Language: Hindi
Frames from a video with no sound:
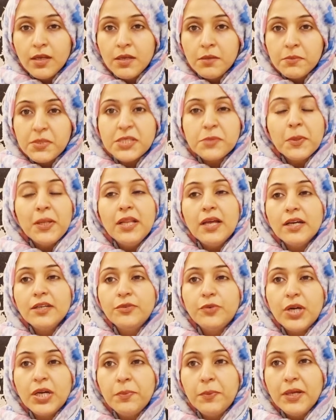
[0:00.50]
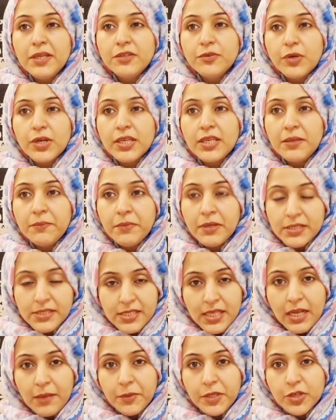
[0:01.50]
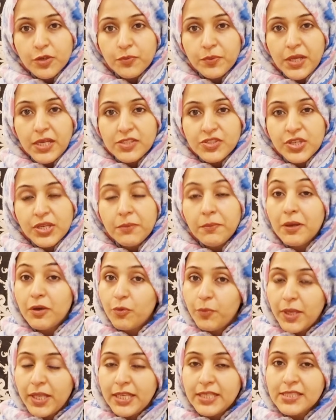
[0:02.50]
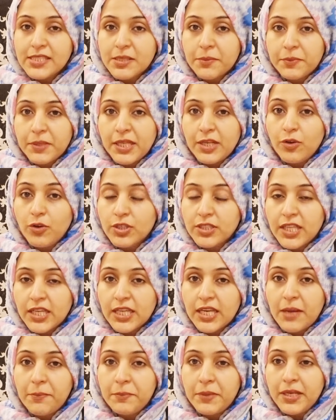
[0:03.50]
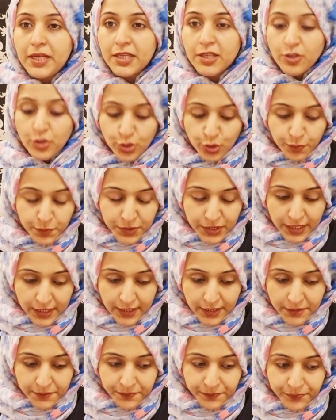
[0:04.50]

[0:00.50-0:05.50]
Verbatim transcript: बिस्मिल्लाम असलम नाजरीन मैं हूँ महरीन सप्तन और देख रहे हैं आप मेरा यूट्यूब चैनल